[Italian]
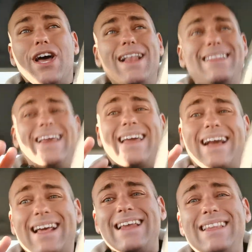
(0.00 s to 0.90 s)
gente che
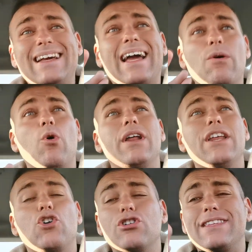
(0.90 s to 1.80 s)
critica, che vuole
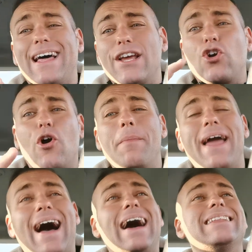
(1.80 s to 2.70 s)
ricordare come
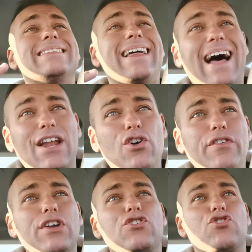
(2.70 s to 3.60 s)

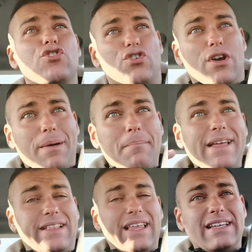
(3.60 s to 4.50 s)
Andanovic
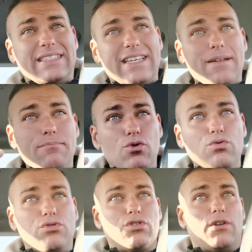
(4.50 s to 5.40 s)
mettesse il
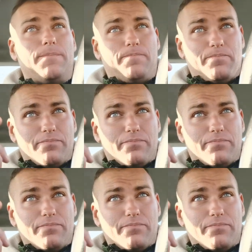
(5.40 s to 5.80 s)
muso